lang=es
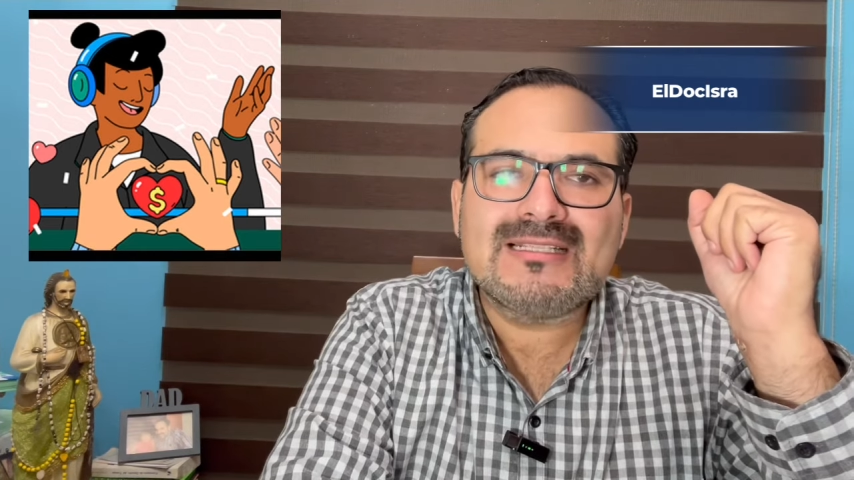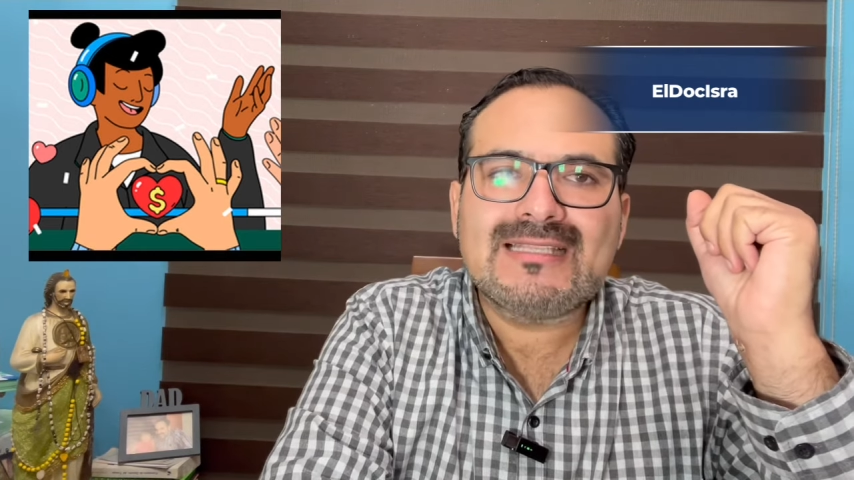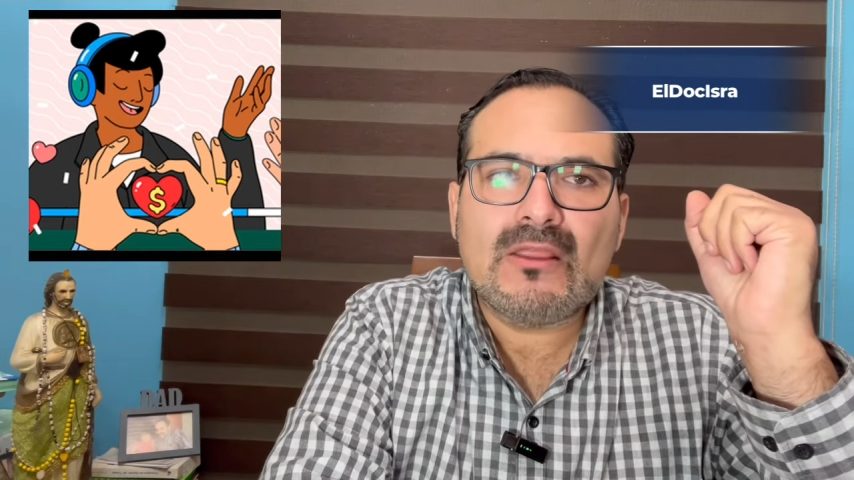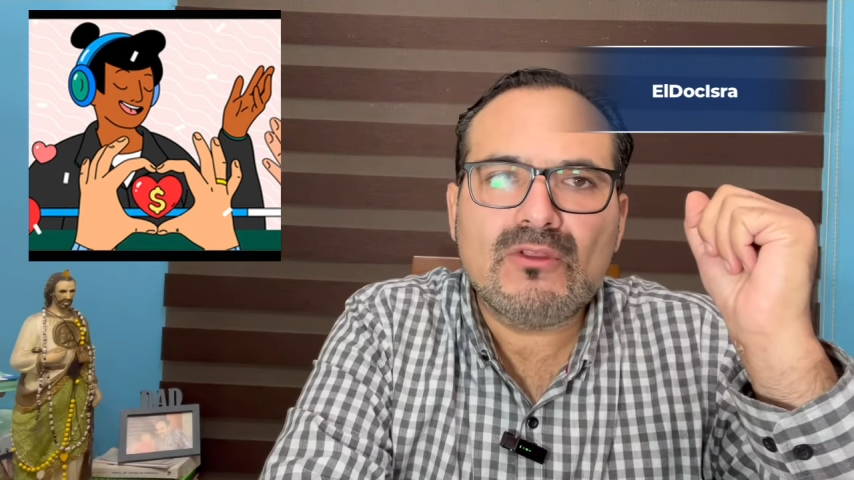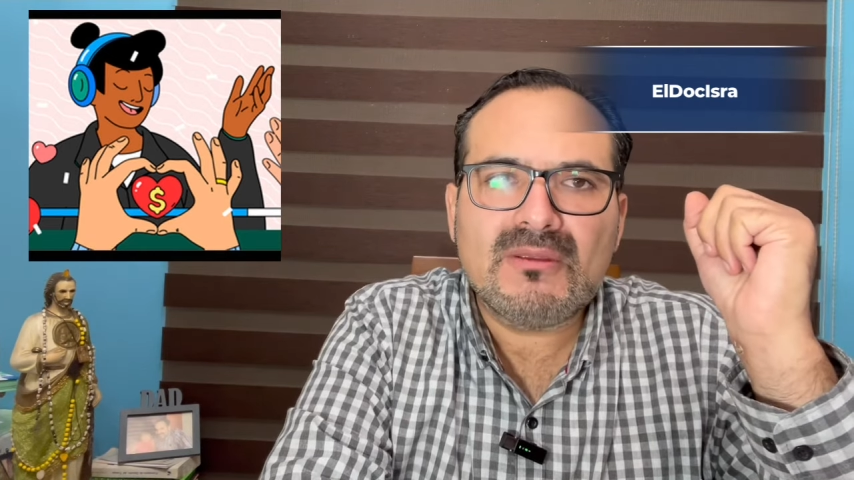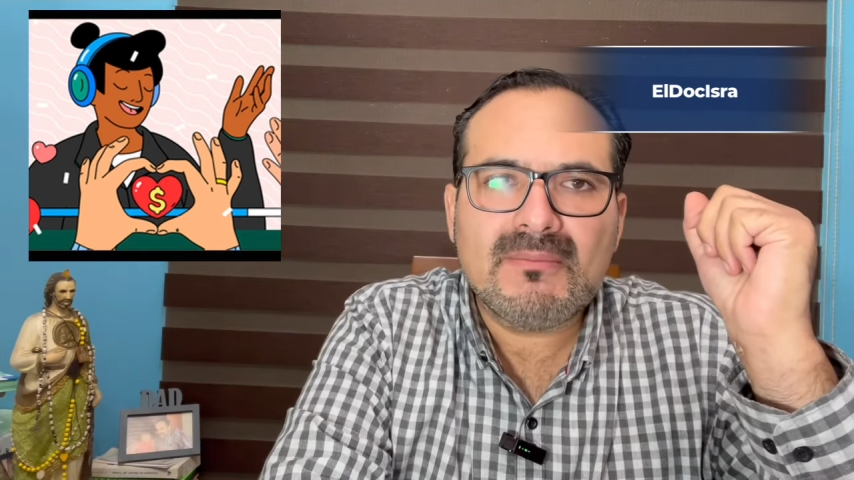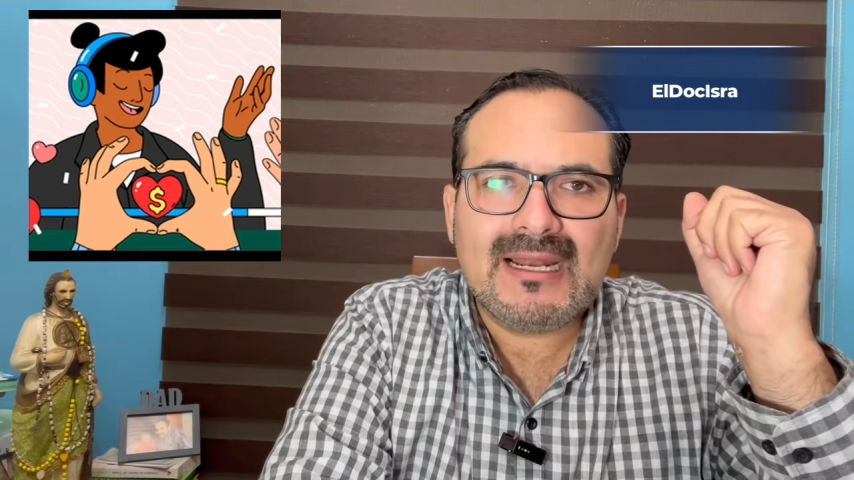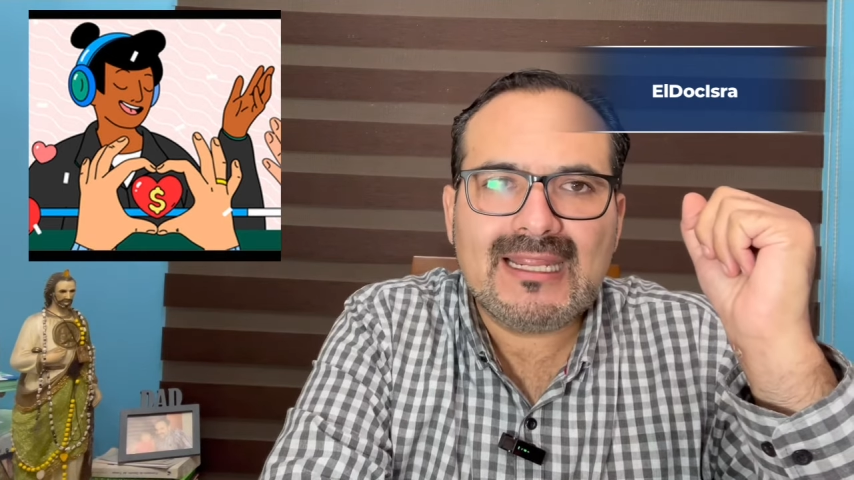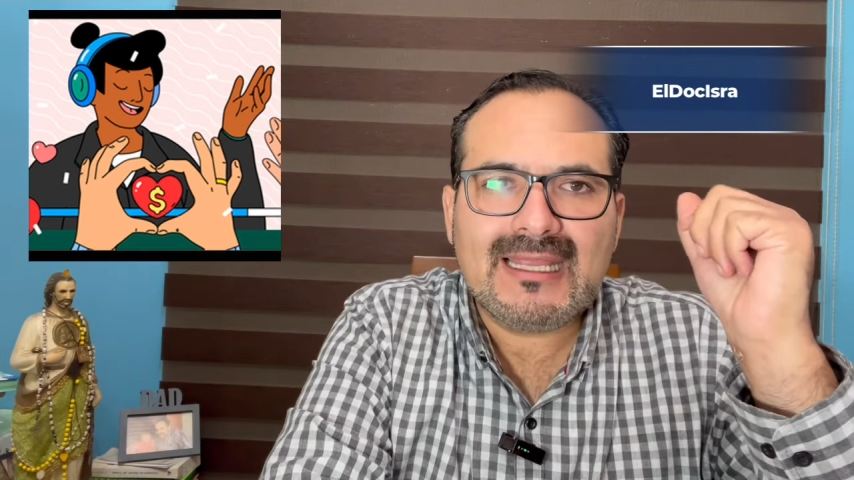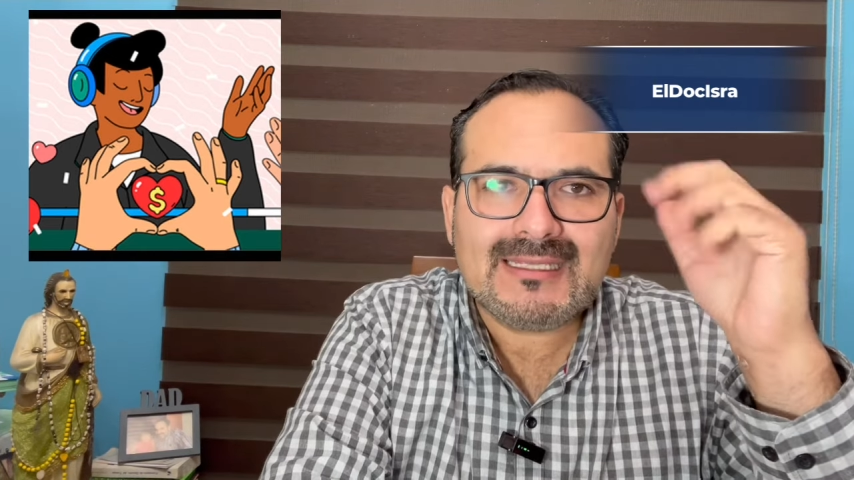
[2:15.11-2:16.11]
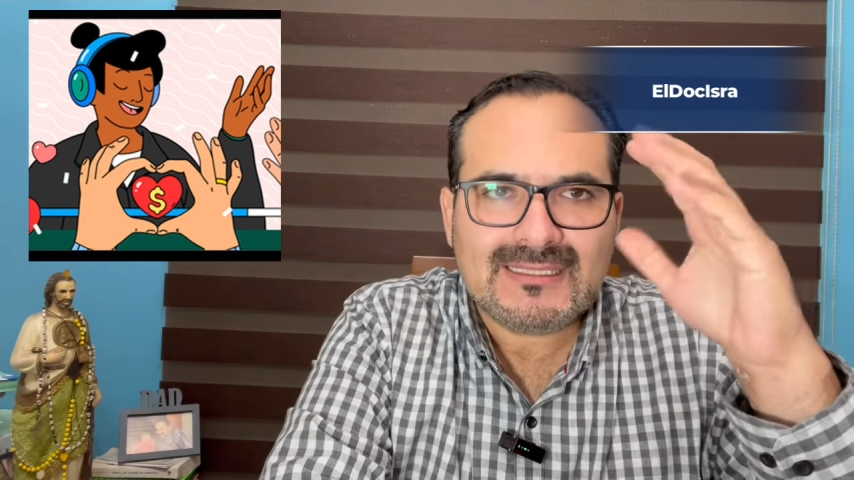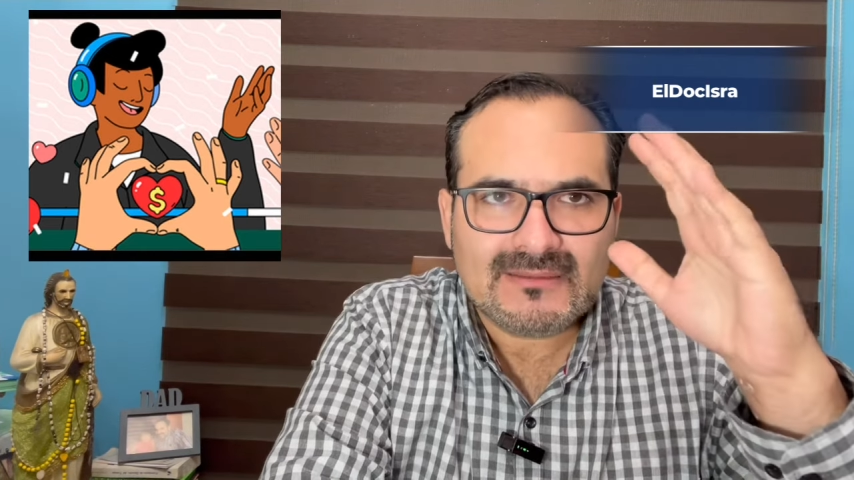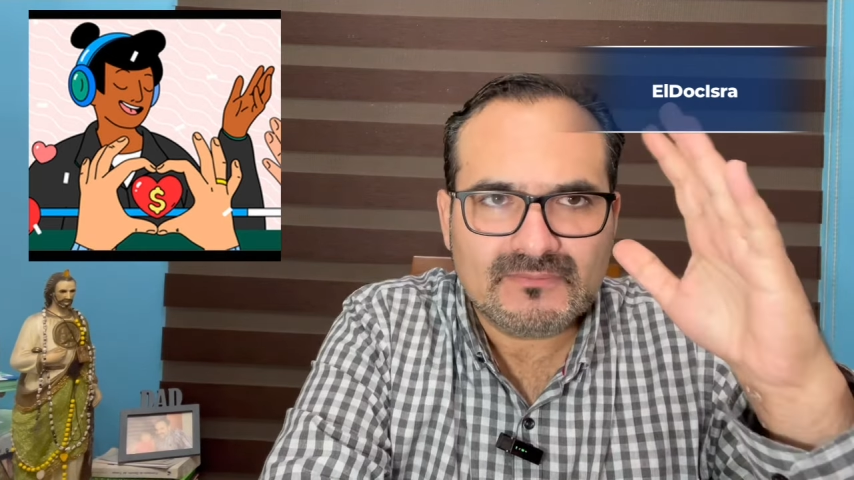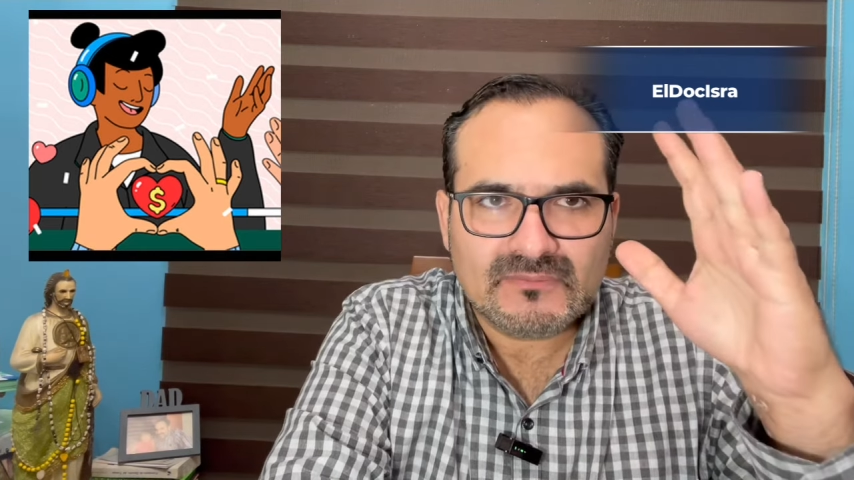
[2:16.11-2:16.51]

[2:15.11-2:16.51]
estado de invalidez,